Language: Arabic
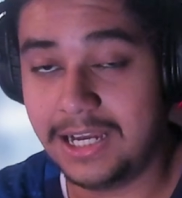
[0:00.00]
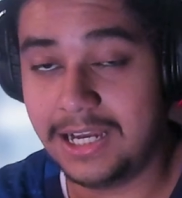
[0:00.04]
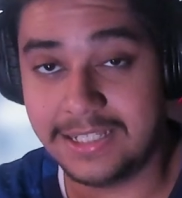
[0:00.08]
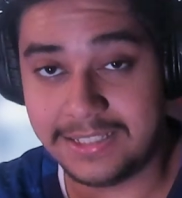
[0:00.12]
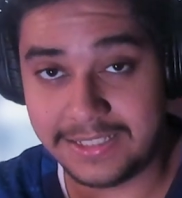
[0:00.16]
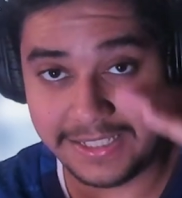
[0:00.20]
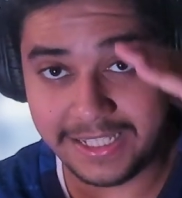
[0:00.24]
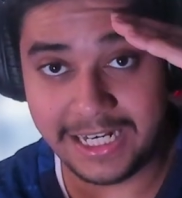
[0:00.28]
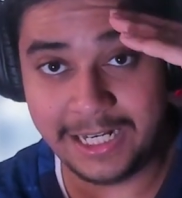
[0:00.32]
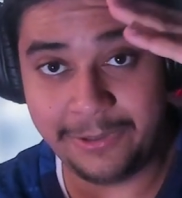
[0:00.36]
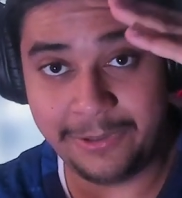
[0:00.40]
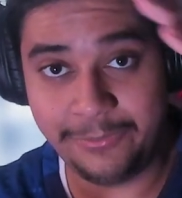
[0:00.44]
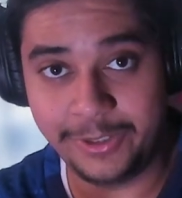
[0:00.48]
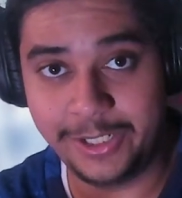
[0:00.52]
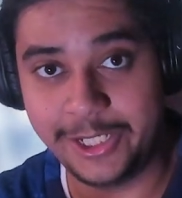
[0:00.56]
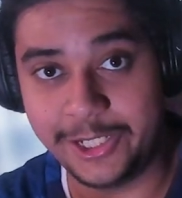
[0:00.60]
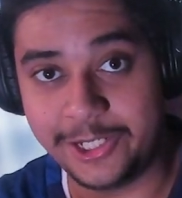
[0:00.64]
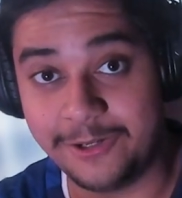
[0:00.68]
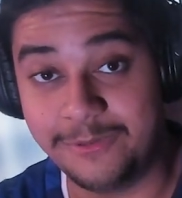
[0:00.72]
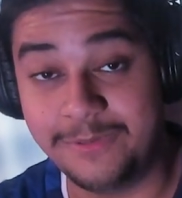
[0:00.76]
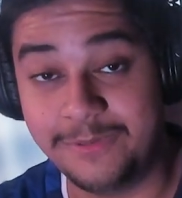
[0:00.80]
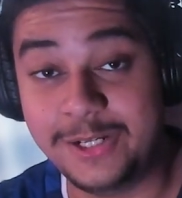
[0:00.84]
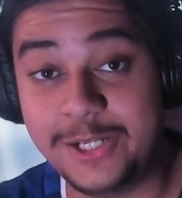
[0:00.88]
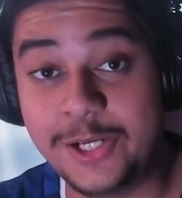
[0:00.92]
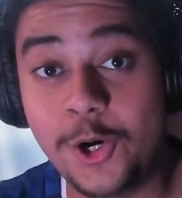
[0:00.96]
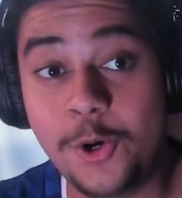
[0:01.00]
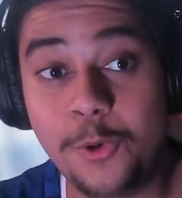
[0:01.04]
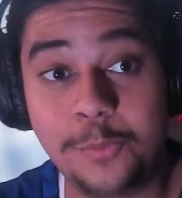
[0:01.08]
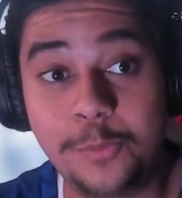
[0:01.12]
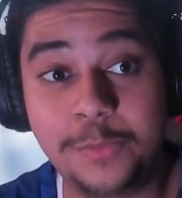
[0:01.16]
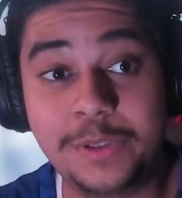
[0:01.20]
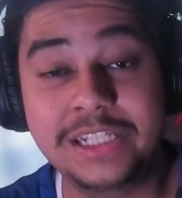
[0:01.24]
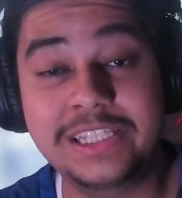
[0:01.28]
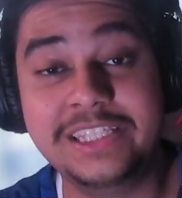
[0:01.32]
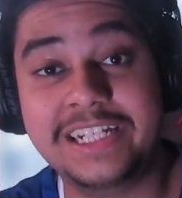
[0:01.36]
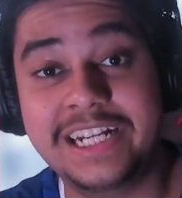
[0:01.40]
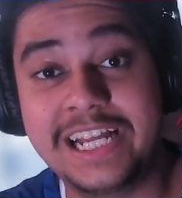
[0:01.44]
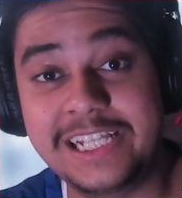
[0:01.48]
السلام عليكم اليوم
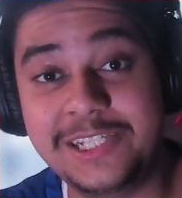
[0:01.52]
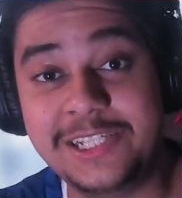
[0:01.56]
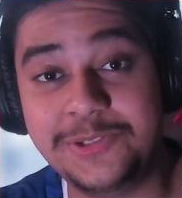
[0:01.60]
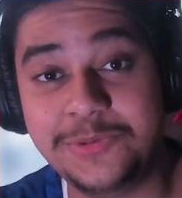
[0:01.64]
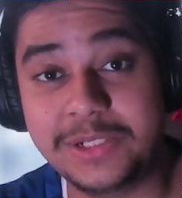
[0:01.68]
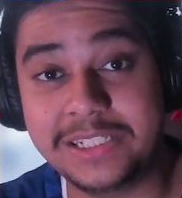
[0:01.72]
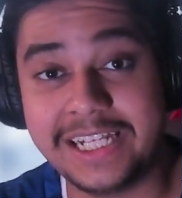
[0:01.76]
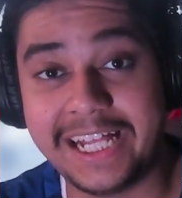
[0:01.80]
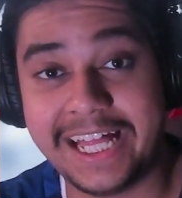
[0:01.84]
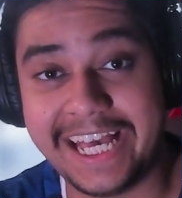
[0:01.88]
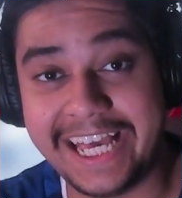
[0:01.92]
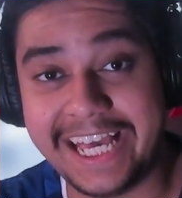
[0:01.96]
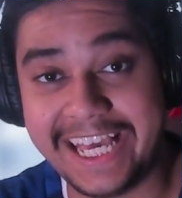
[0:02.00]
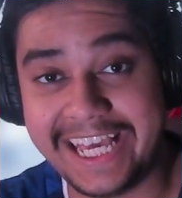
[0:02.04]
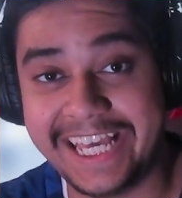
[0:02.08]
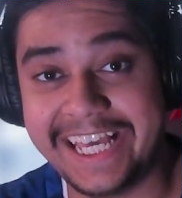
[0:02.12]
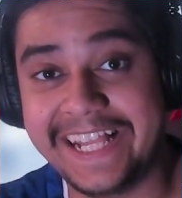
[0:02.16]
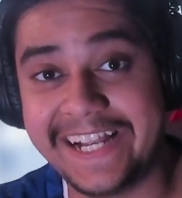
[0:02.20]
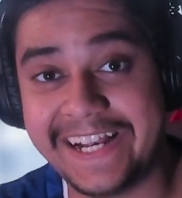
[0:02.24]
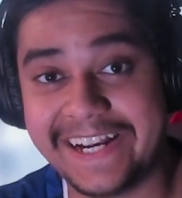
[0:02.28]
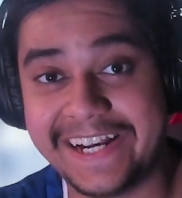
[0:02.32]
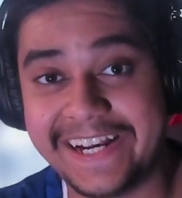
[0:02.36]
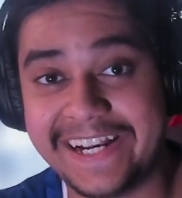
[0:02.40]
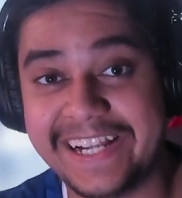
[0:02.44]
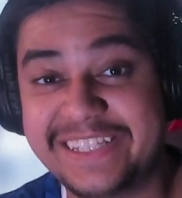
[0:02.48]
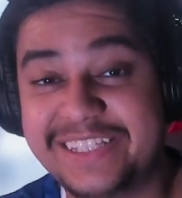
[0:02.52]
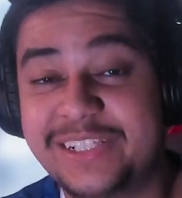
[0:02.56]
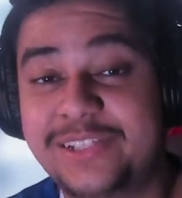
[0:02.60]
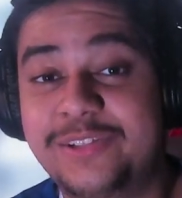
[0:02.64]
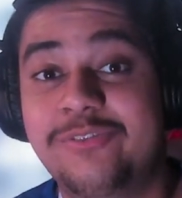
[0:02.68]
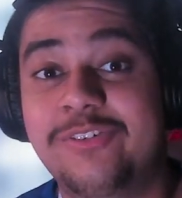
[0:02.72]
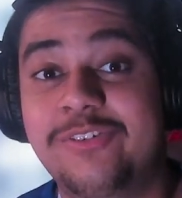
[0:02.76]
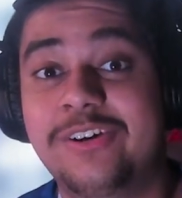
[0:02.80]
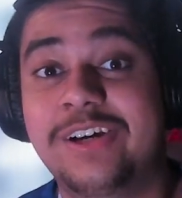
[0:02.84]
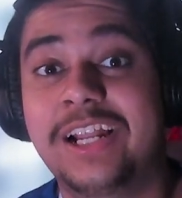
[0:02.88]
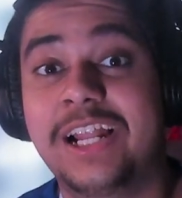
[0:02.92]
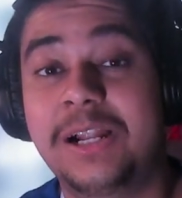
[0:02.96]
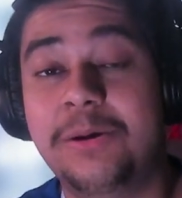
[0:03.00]
عندنا يا جماعه الخير ردة
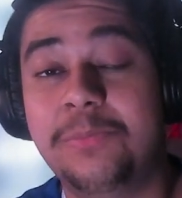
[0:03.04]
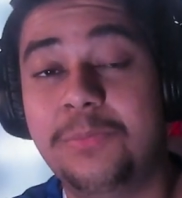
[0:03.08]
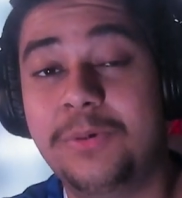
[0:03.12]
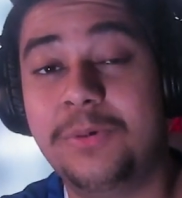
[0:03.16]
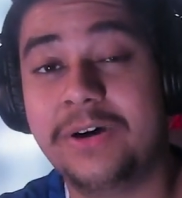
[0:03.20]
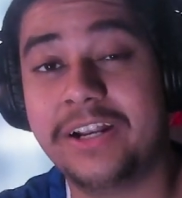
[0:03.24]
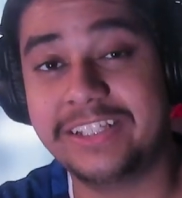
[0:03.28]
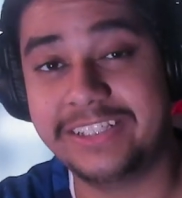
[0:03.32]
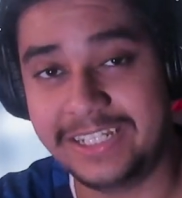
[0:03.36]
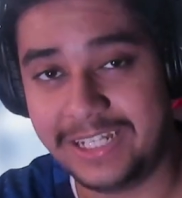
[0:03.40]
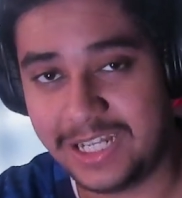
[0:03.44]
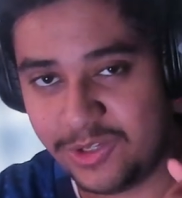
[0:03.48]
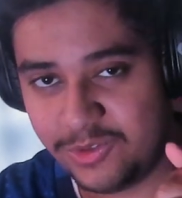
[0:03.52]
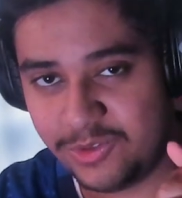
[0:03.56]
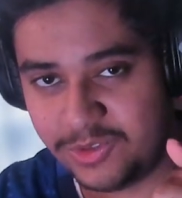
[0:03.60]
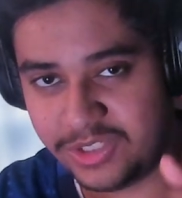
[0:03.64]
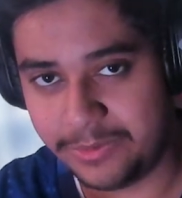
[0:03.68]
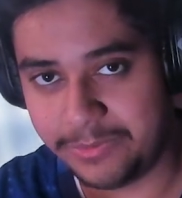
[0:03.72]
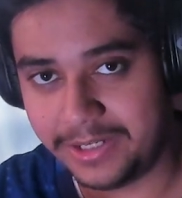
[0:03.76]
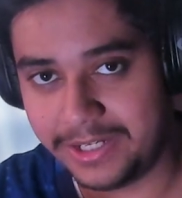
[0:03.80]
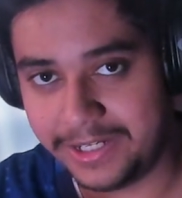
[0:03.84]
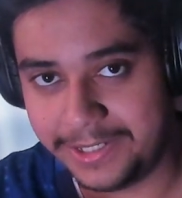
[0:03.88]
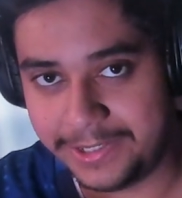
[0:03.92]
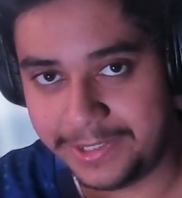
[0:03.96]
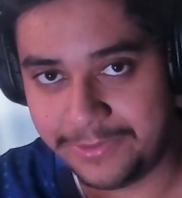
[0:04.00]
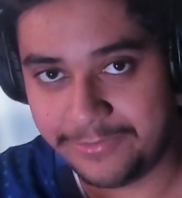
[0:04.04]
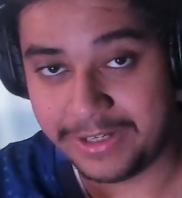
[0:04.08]
فعل على مباراة الهلال وسبهان